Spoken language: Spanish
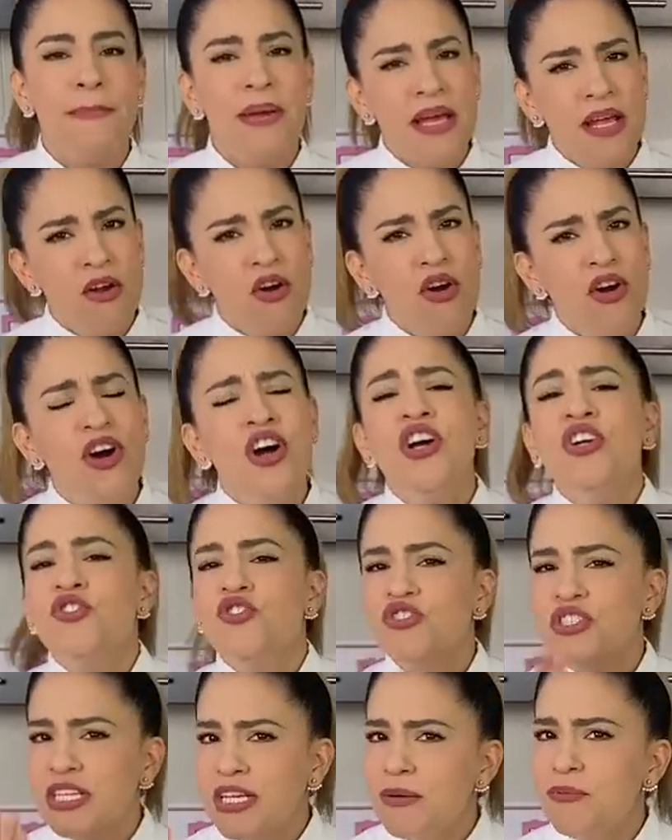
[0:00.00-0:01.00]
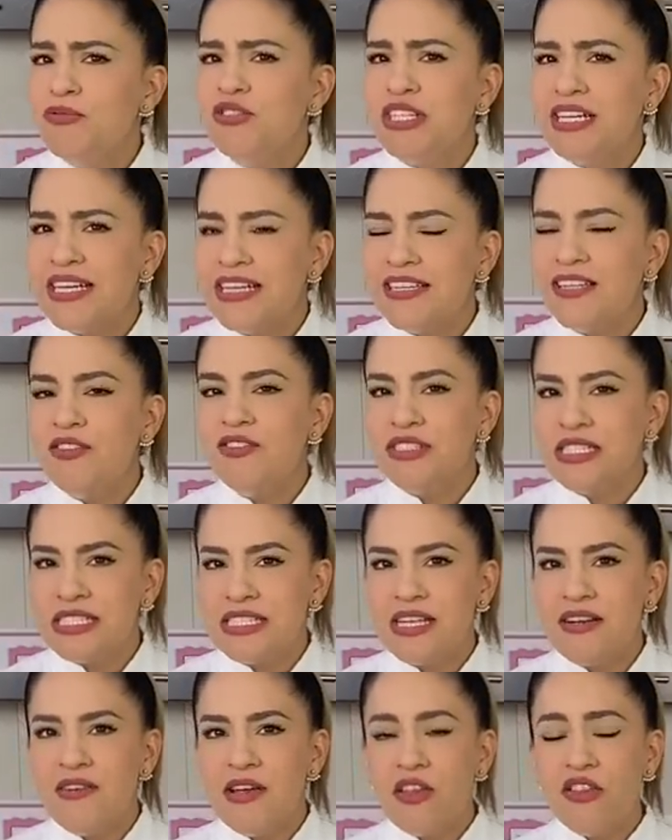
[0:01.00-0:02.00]
pero yo sé que mucha gente nos está
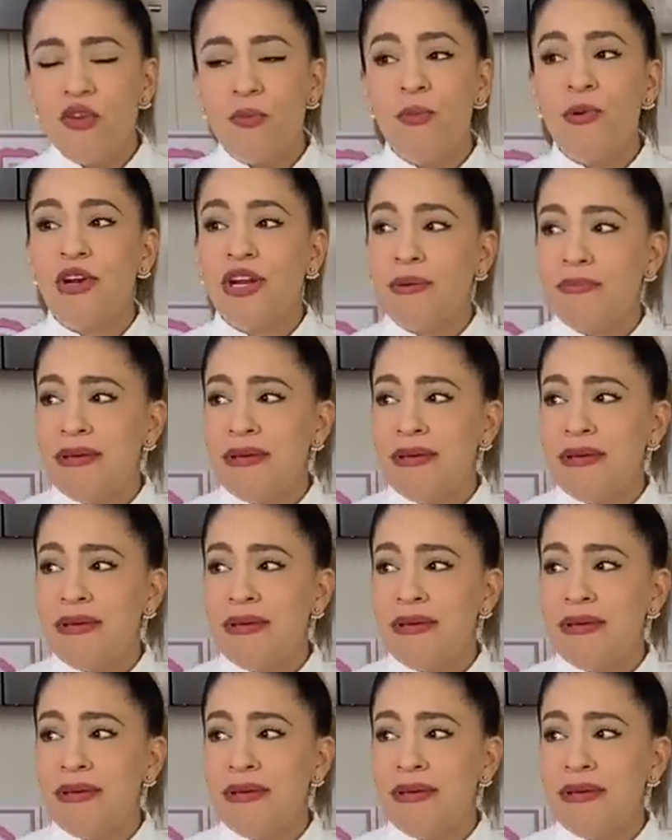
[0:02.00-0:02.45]
escribiendo porque